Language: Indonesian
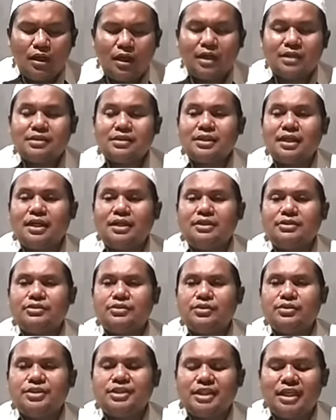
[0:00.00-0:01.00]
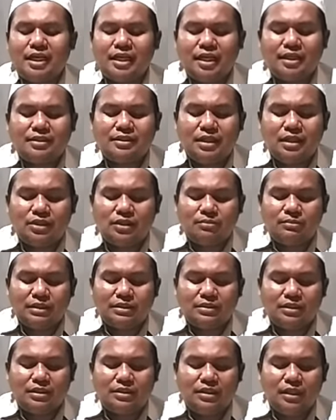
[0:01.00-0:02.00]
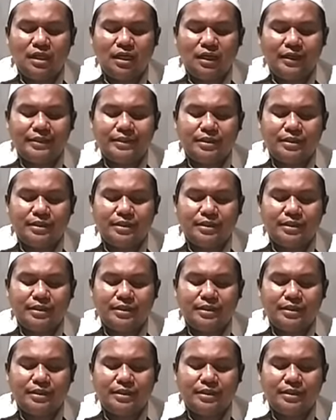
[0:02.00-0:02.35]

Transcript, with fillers: Asal itu syarat yang nomor tiga